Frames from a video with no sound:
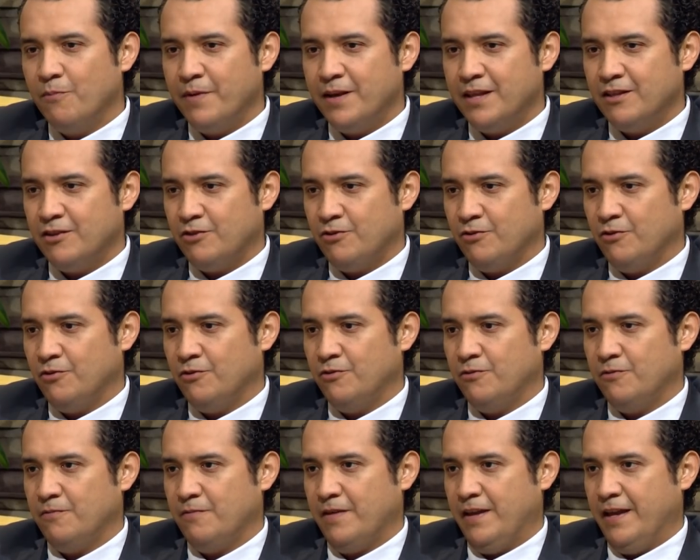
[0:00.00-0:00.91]

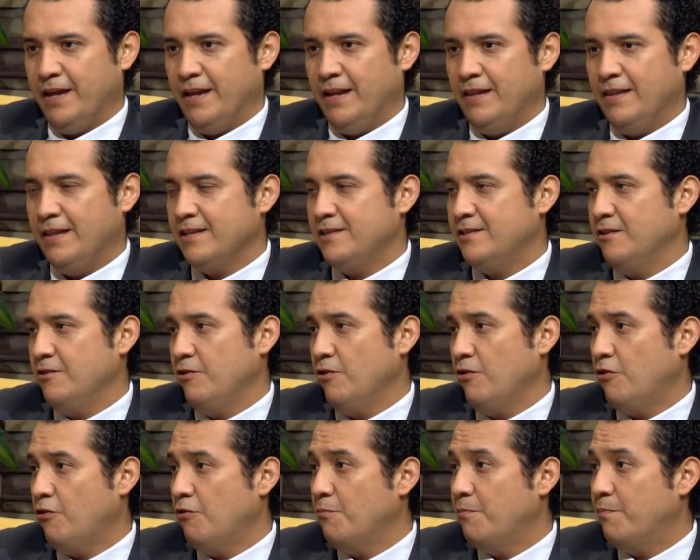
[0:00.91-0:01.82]
momento, él
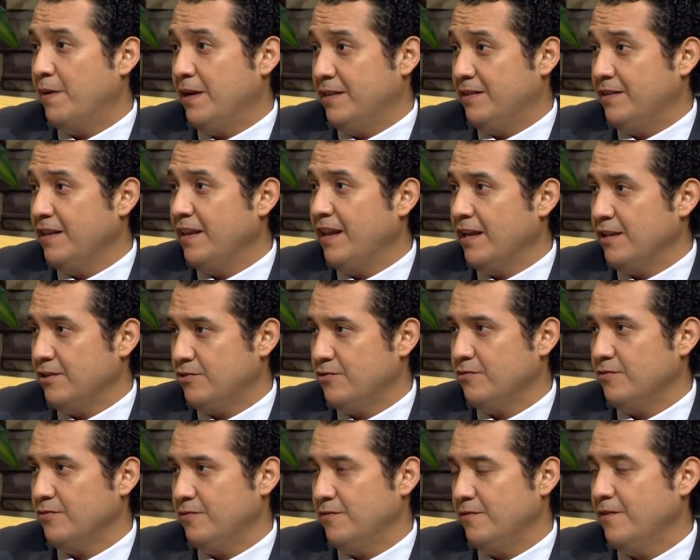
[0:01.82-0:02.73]
decidió compartir
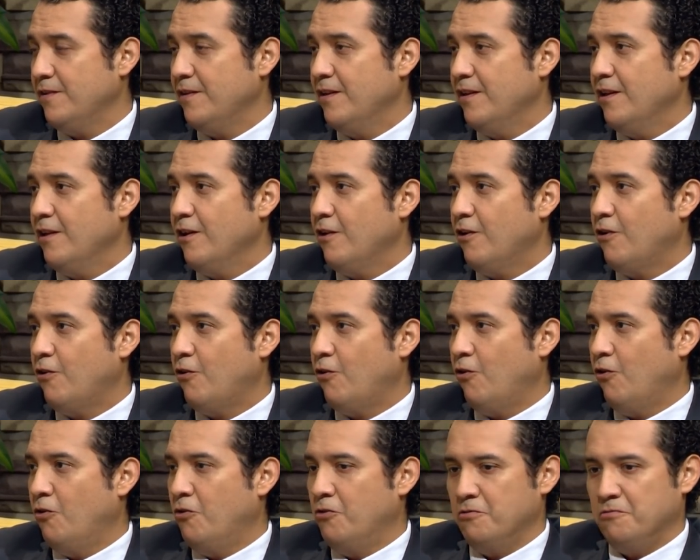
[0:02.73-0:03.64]
eso
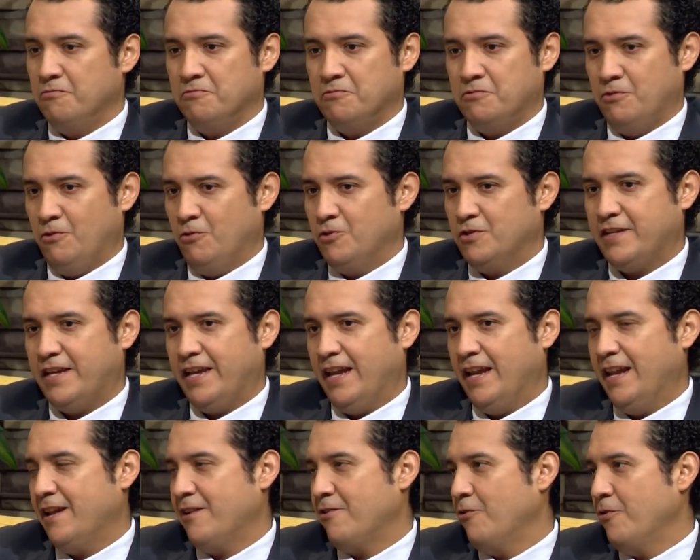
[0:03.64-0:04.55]
con los
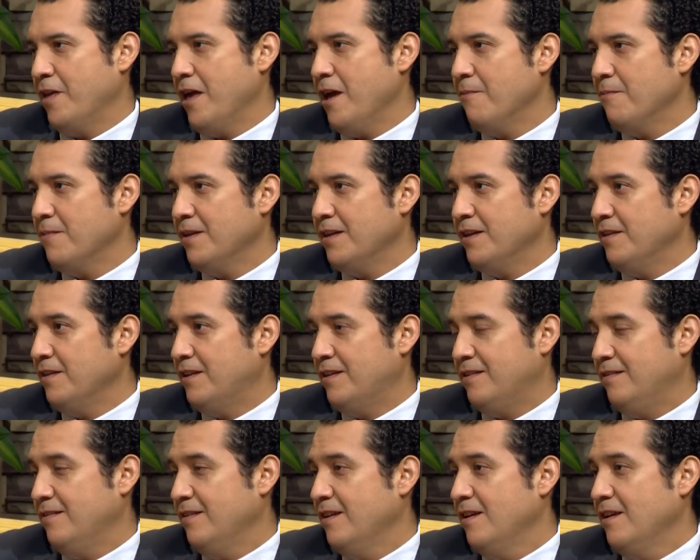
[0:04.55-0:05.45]
que le rodeaban
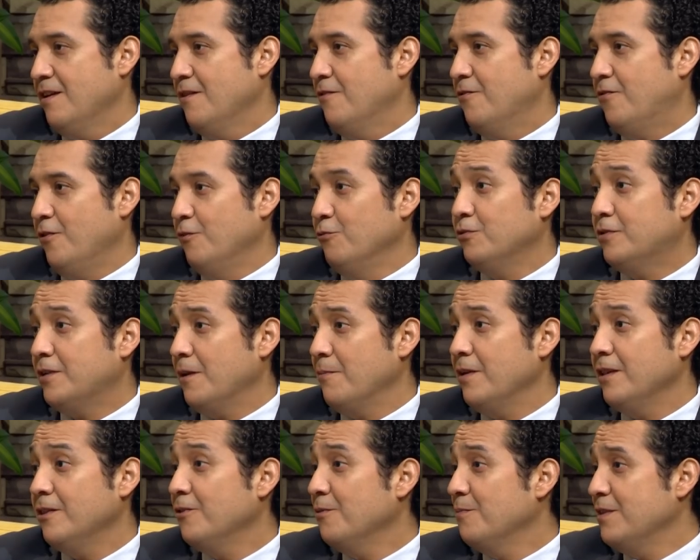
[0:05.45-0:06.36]
y fue un
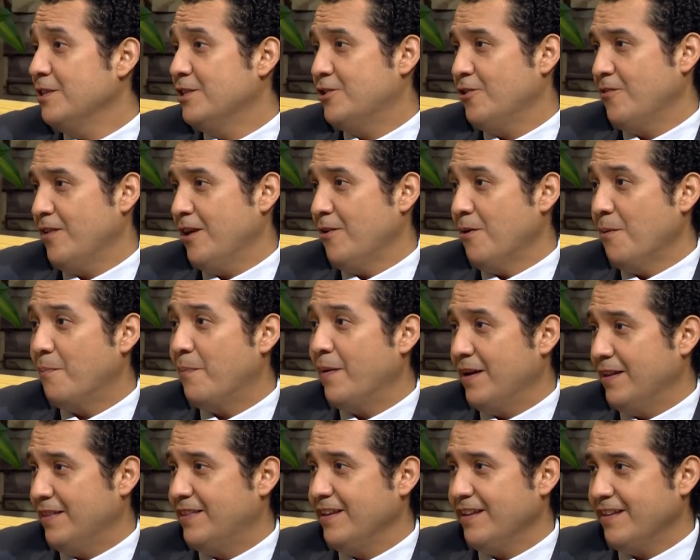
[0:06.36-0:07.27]
tremendo misionero a
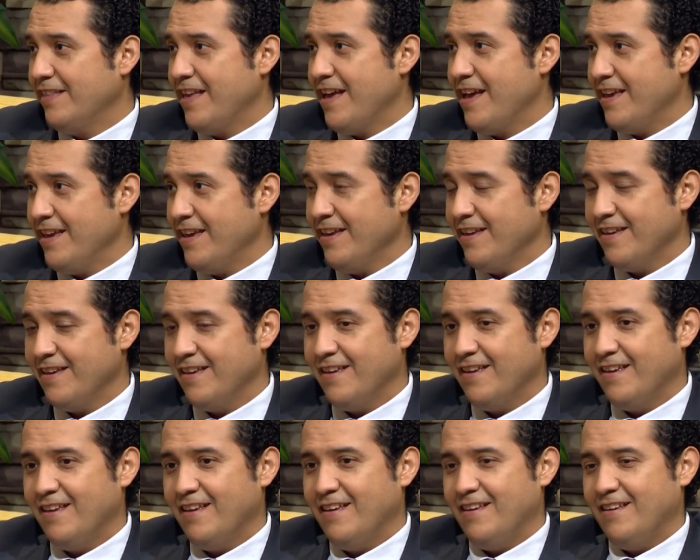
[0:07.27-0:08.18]
partir de ahí.
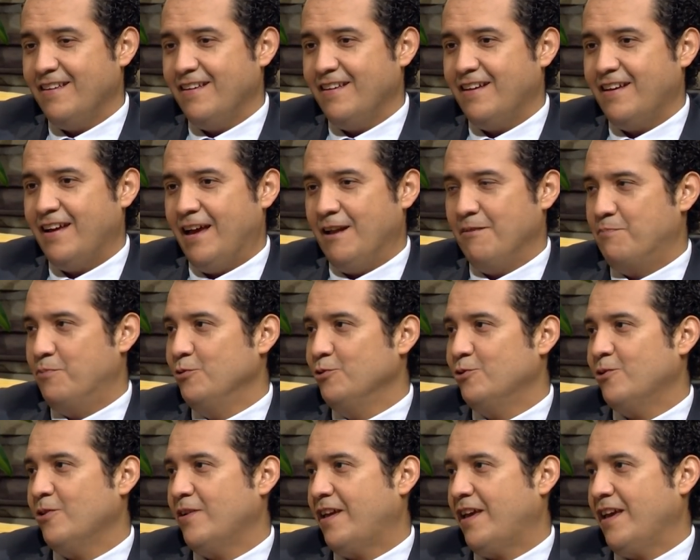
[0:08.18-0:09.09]
Al
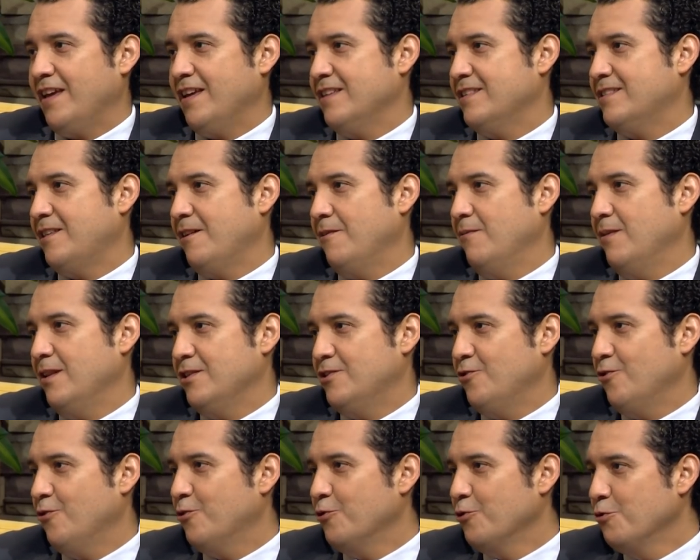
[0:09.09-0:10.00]
punto que
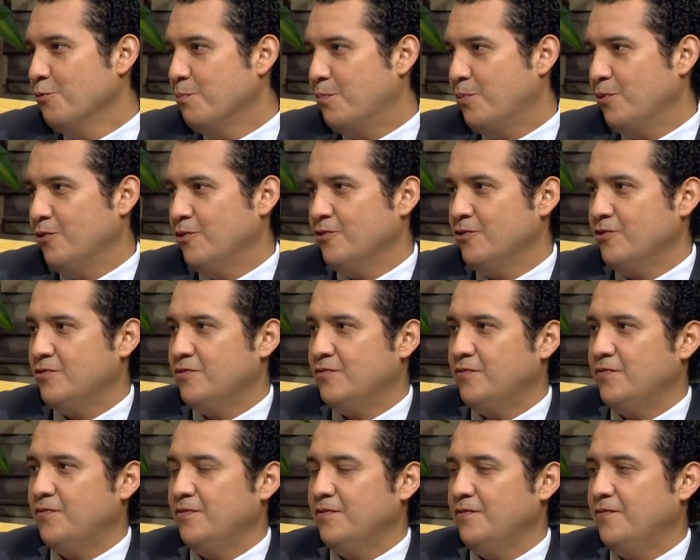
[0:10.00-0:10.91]
estableció
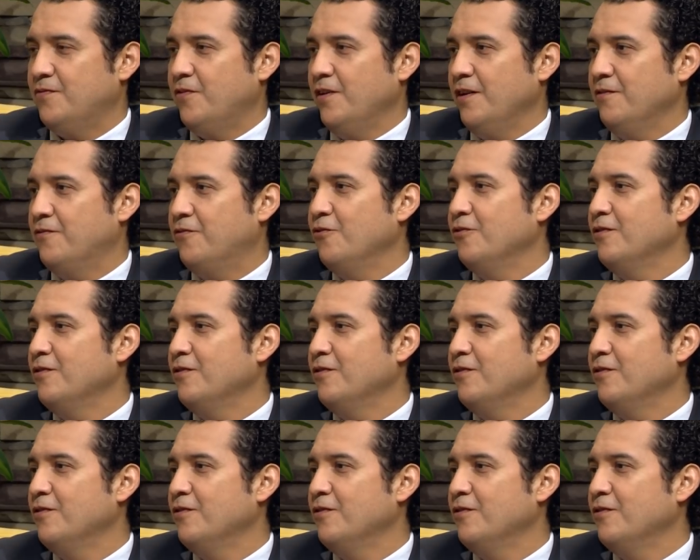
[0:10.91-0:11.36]
grupos, fue fundador